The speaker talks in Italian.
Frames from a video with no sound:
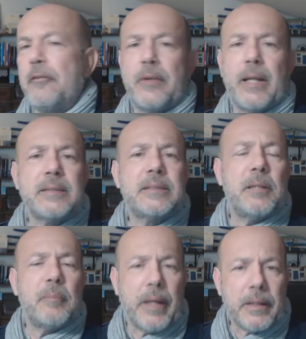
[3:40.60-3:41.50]
dei
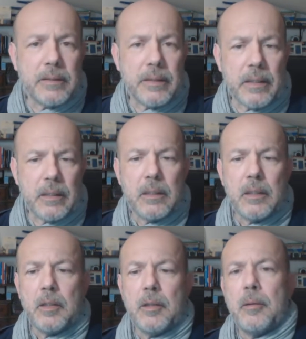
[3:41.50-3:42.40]
finanziamenti
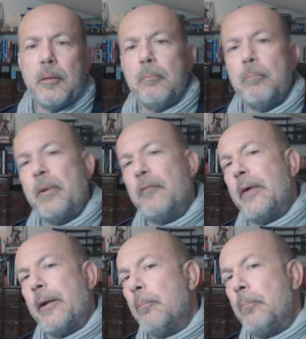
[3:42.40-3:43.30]
per
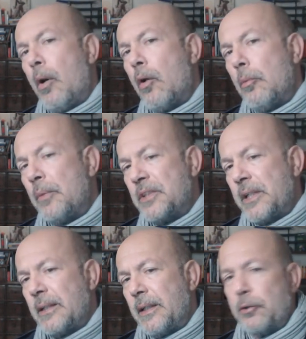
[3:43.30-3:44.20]
fare un po' come
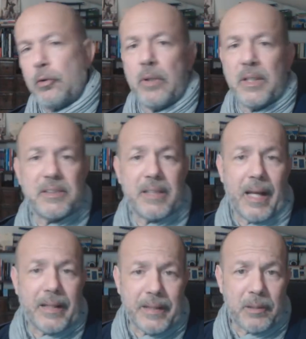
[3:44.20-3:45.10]
si era detto con le
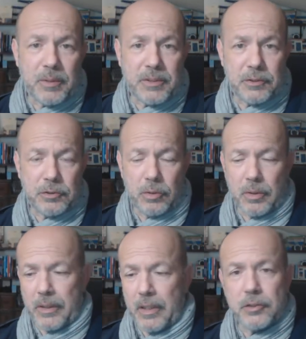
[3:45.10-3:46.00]
strade in questi
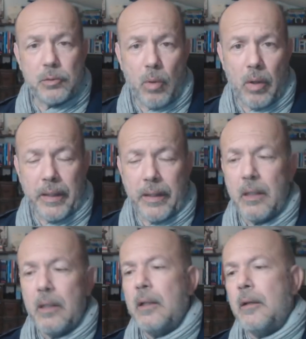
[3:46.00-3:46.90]
giorni, le
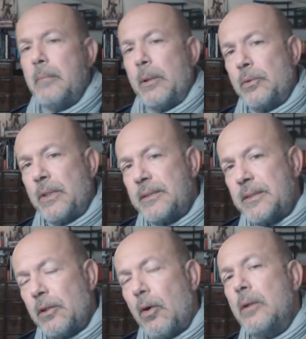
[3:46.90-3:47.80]
scuole,
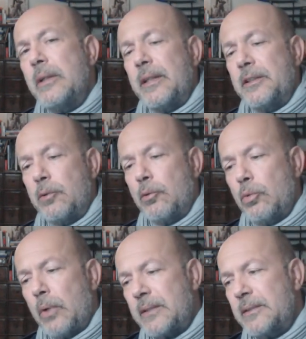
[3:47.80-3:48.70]
manutenzione,
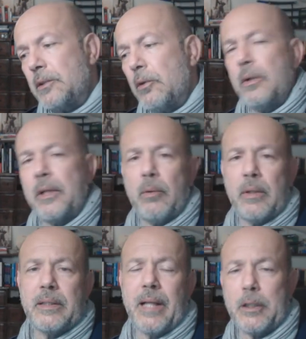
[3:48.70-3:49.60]
ristrutturazioni e
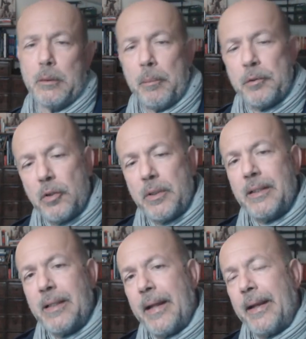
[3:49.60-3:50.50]
quant'altro, ma bisogna
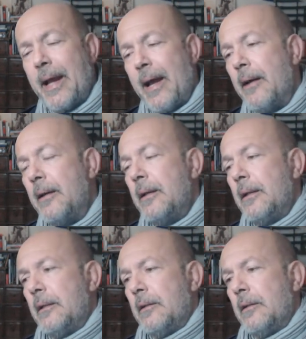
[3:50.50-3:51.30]
andare a